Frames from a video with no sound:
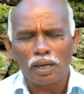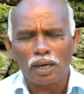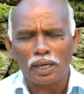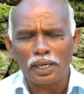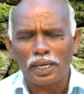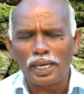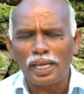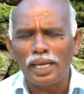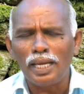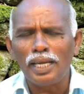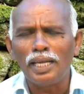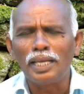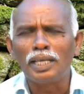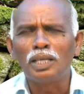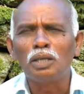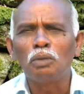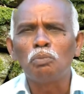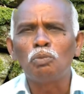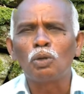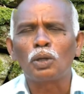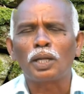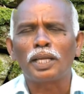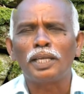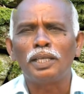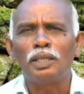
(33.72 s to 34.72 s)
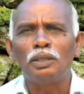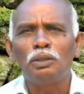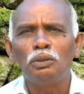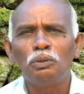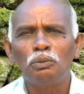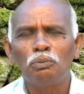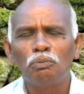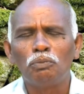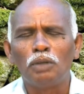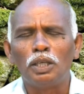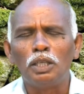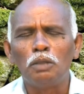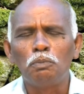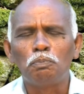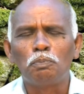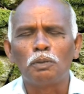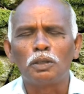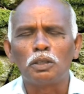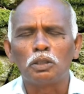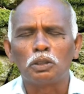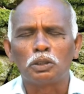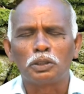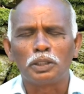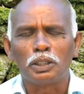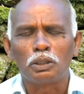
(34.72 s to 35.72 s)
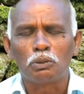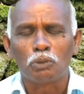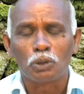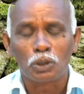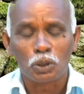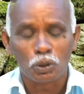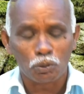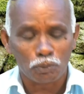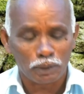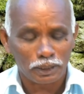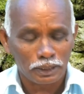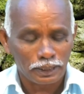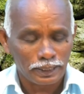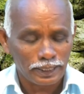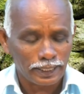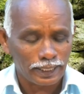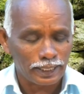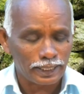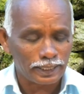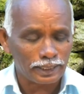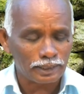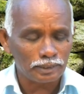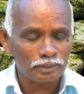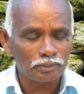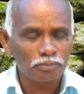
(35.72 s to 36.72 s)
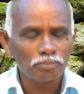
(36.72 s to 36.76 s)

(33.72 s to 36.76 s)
அநேக முறை வெளிப்படுத்தி கொண்டு வந்தார்